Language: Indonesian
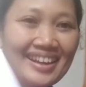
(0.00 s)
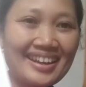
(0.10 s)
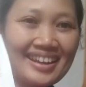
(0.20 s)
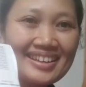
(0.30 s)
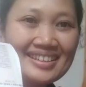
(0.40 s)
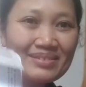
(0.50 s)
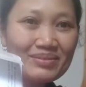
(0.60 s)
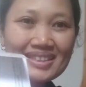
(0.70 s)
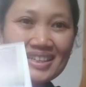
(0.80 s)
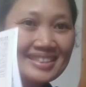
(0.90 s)
nah ini
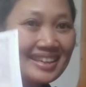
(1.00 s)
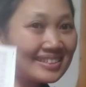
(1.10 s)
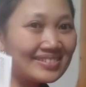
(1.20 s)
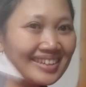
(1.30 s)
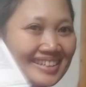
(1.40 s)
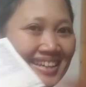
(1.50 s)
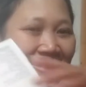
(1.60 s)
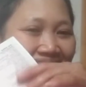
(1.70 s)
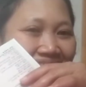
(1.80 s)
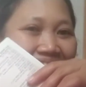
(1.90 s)
visanya sudah
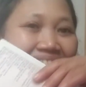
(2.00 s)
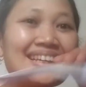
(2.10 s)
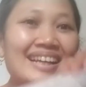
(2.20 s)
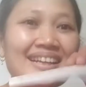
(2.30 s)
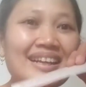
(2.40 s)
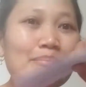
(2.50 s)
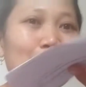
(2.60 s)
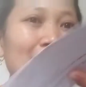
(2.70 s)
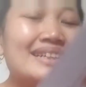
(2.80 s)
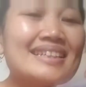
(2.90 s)
jadi tinggal
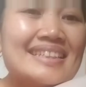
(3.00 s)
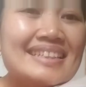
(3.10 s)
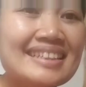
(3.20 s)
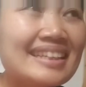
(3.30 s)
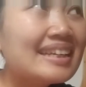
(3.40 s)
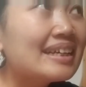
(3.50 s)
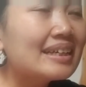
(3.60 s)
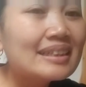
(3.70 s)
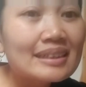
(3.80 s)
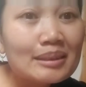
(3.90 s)
nempel di
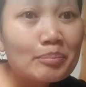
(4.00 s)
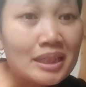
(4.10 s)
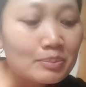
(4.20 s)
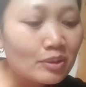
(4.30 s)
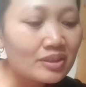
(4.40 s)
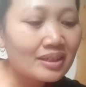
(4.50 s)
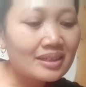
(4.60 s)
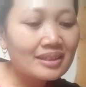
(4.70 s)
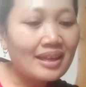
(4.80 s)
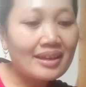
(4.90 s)
uh, paspornya
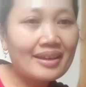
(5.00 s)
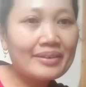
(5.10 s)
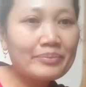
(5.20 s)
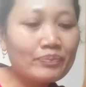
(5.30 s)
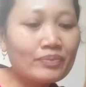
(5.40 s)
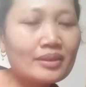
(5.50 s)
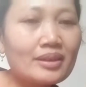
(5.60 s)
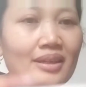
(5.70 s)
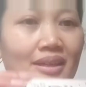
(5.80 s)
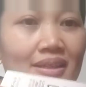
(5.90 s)
kita ya
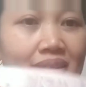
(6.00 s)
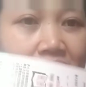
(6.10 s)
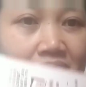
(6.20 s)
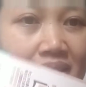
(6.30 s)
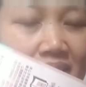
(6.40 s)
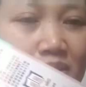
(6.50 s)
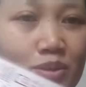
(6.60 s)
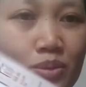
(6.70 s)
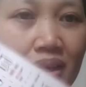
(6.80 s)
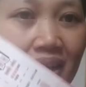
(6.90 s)
nah ini
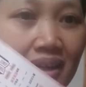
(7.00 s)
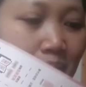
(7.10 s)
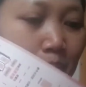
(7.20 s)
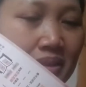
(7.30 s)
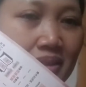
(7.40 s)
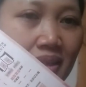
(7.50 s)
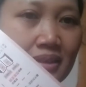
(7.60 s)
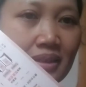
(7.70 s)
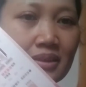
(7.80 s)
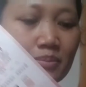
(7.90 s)
sudah ada
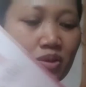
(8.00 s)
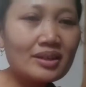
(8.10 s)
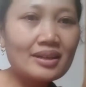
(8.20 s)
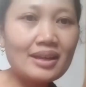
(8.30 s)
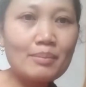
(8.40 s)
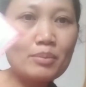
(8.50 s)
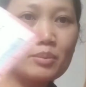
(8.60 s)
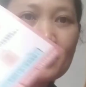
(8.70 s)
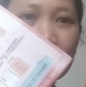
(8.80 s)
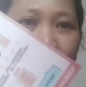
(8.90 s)
penjelasan semua dari
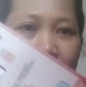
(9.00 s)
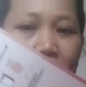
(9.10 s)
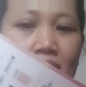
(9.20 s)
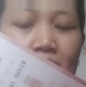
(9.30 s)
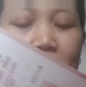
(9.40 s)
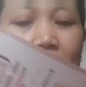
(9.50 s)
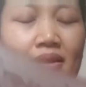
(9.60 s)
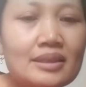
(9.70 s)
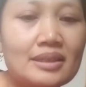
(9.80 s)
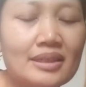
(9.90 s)
amplop ini
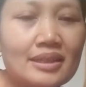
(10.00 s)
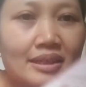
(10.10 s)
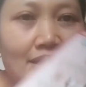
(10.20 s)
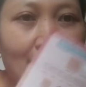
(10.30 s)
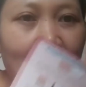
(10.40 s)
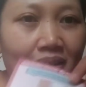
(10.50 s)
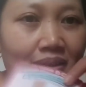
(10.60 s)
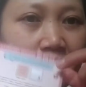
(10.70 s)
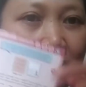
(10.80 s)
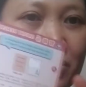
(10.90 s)
ini yang
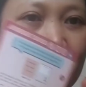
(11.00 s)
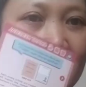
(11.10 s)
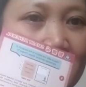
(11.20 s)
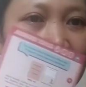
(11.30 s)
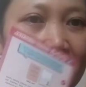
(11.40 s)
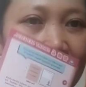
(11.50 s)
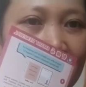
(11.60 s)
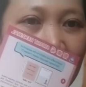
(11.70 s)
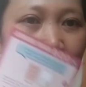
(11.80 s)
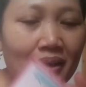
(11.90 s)
buat
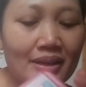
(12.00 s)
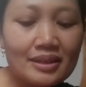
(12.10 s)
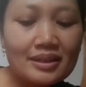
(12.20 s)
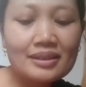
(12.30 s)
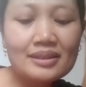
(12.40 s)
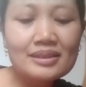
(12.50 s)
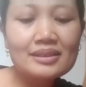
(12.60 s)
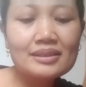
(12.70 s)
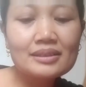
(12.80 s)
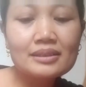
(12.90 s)
ditempelin
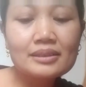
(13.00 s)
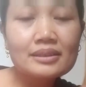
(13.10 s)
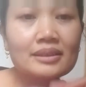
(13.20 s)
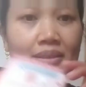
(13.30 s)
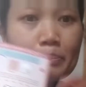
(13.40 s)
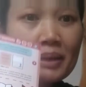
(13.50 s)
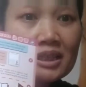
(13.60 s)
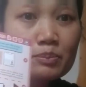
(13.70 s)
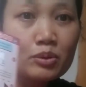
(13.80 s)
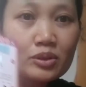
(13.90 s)
ke
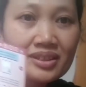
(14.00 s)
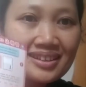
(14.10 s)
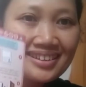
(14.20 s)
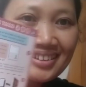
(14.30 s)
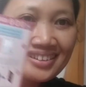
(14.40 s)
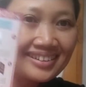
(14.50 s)
paspornya